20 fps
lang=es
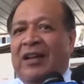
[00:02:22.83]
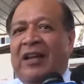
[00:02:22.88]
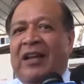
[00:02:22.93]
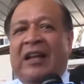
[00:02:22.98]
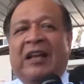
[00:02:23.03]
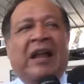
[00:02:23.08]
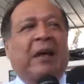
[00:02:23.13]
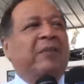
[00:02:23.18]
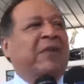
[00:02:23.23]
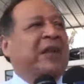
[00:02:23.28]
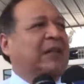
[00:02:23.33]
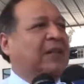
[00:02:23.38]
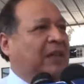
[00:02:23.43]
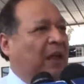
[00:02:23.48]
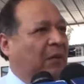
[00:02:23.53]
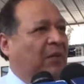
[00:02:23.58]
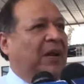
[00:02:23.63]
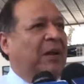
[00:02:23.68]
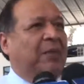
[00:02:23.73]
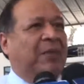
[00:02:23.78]
y
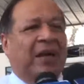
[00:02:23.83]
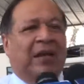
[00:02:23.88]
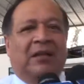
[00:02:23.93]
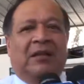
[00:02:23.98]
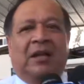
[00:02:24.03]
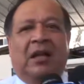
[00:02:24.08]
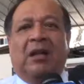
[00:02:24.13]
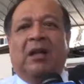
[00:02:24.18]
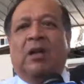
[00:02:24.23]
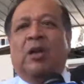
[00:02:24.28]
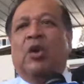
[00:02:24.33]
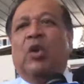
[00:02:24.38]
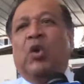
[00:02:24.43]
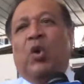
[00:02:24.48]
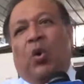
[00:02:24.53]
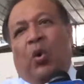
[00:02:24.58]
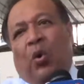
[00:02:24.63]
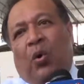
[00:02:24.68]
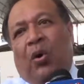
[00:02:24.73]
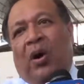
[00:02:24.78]
lamentablemente
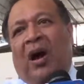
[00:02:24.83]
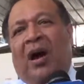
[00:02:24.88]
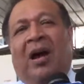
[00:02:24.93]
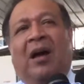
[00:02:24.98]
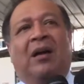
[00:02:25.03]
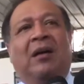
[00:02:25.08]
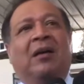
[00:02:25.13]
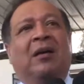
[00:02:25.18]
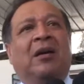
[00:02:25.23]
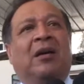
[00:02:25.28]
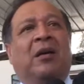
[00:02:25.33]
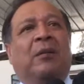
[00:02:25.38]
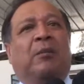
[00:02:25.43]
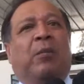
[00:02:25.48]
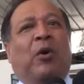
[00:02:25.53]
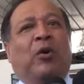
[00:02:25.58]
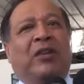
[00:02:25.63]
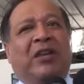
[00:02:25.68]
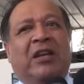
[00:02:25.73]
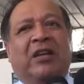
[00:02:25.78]
no han
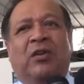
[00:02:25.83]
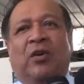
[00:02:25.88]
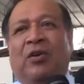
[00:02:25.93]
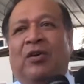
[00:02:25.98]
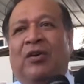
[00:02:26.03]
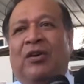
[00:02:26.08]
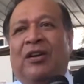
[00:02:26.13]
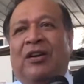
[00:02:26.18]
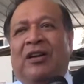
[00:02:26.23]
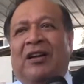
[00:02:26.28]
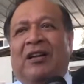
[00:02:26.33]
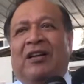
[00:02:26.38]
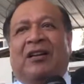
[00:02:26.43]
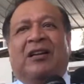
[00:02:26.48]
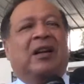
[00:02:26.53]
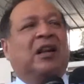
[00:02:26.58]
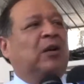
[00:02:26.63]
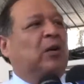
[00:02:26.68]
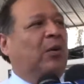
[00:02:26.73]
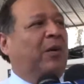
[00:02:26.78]
podido
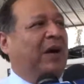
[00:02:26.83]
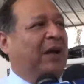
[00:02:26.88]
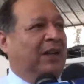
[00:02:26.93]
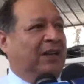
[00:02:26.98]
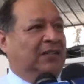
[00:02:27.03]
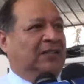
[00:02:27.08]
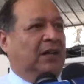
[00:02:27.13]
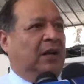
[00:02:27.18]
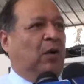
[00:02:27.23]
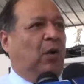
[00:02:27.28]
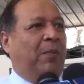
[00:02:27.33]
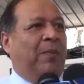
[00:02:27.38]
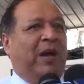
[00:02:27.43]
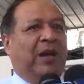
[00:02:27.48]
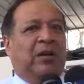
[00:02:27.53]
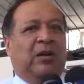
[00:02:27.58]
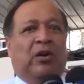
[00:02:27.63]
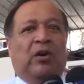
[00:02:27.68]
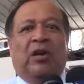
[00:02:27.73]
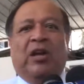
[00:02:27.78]
renovar este
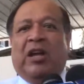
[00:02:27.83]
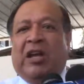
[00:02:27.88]
convenio.